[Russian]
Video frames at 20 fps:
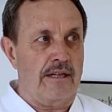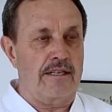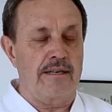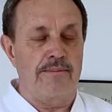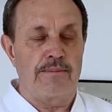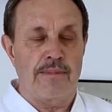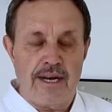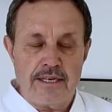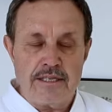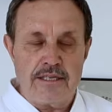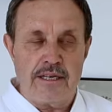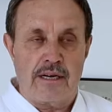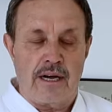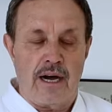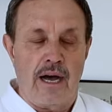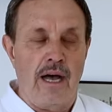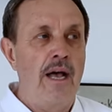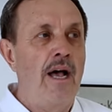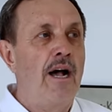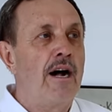гимнастика
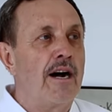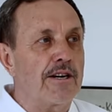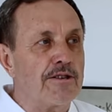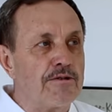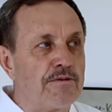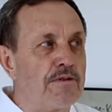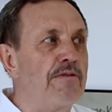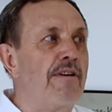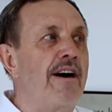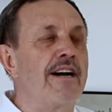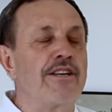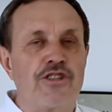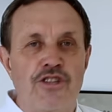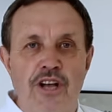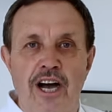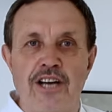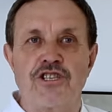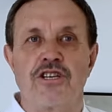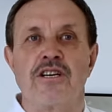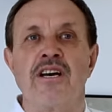развивает
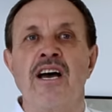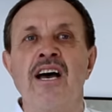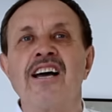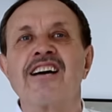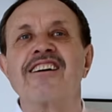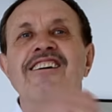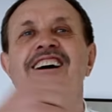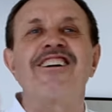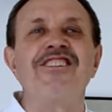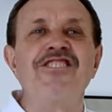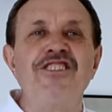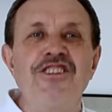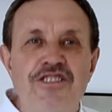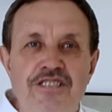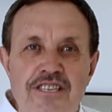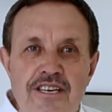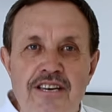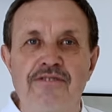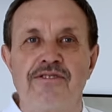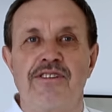наши
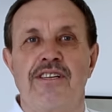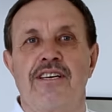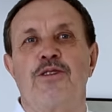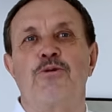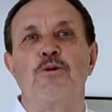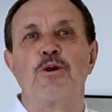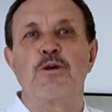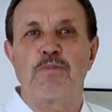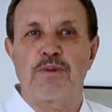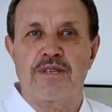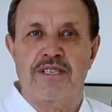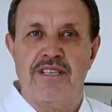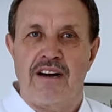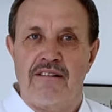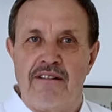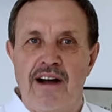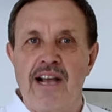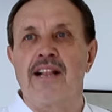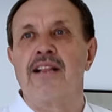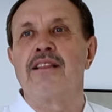когнитивные, то есть
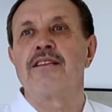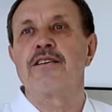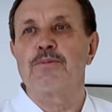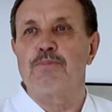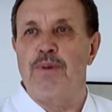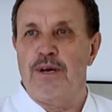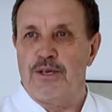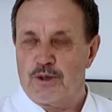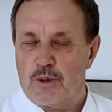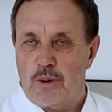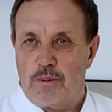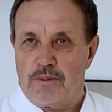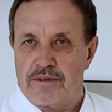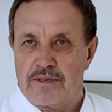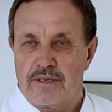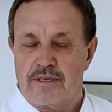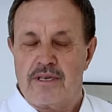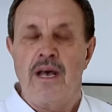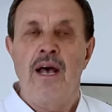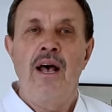познавательные
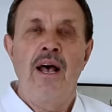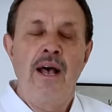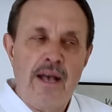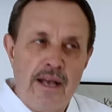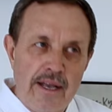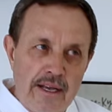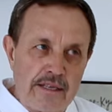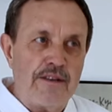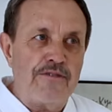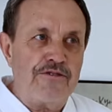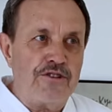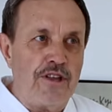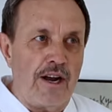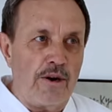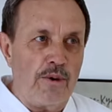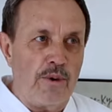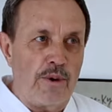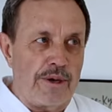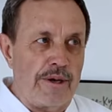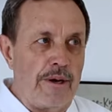способности. Это
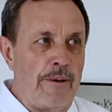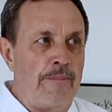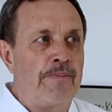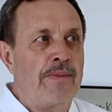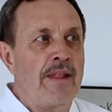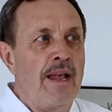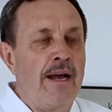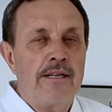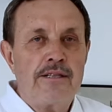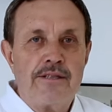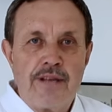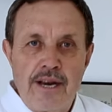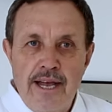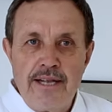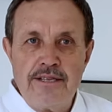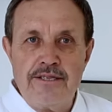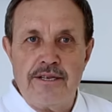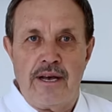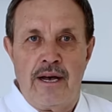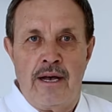второе.
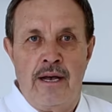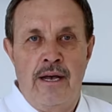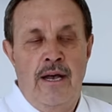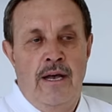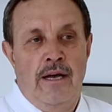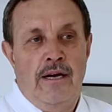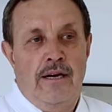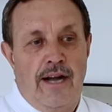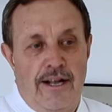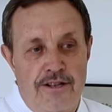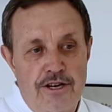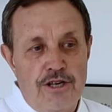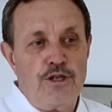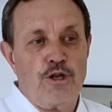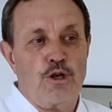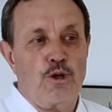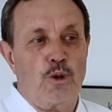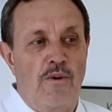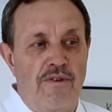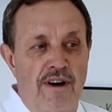Третье, конечно,
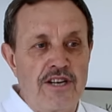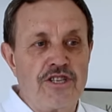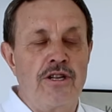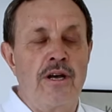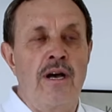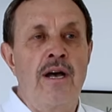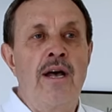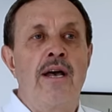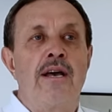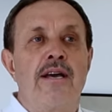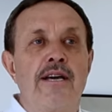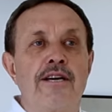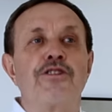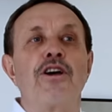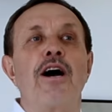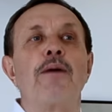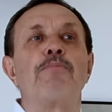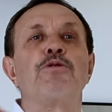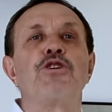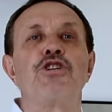что важно,
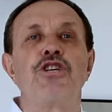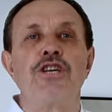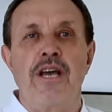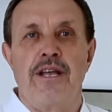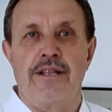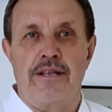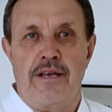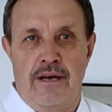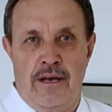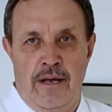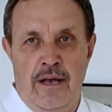это общение.